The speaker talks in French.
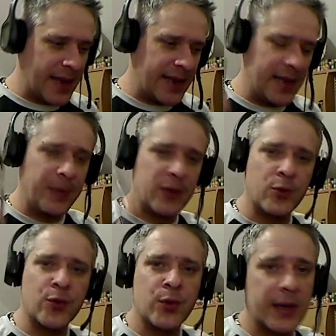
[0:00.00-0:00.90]
Il est pas trop
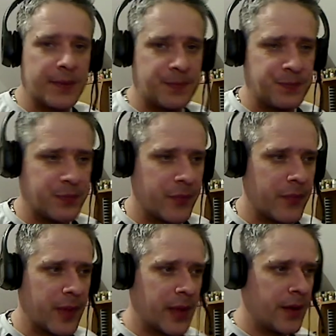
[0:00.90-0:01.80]
sucré.
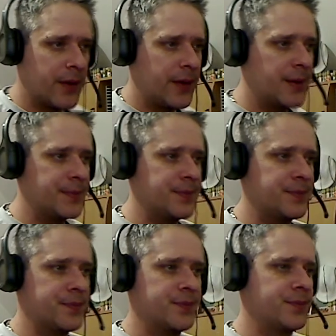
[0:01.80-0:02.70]

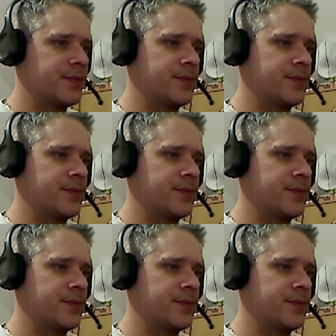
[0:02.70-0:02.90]
Euh,